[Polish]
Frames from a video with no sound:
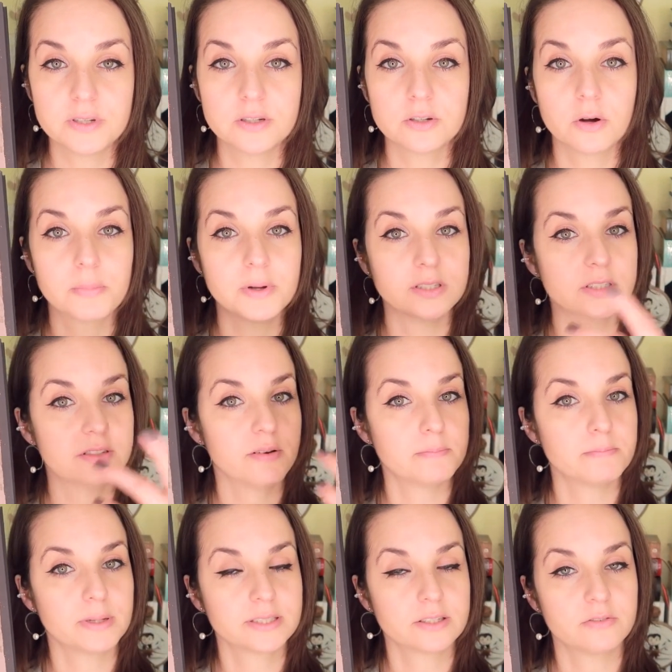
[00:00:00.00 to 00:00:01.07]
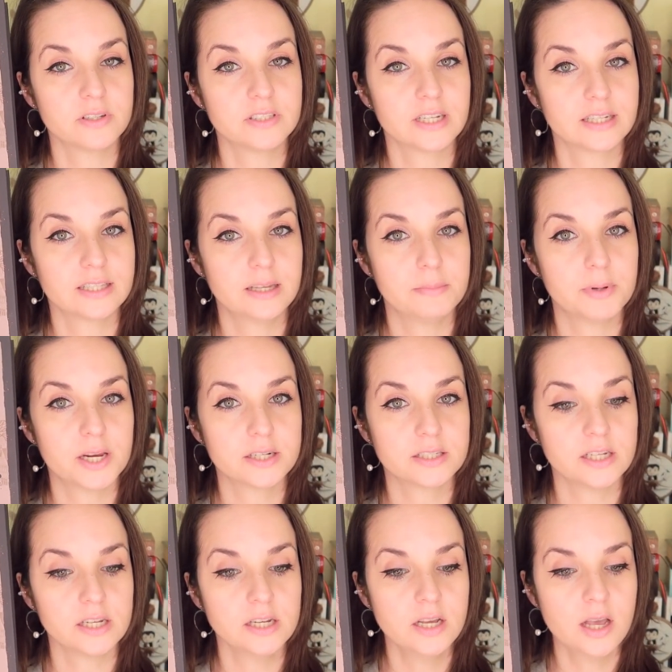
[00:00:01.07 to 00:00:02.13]
bingo, będzie Wam pasować jak
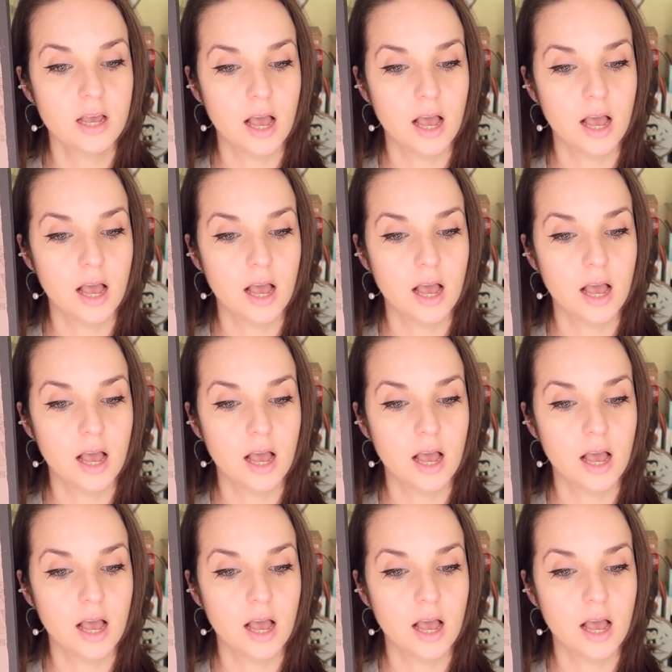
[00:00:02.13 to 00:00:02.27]
najbardziej,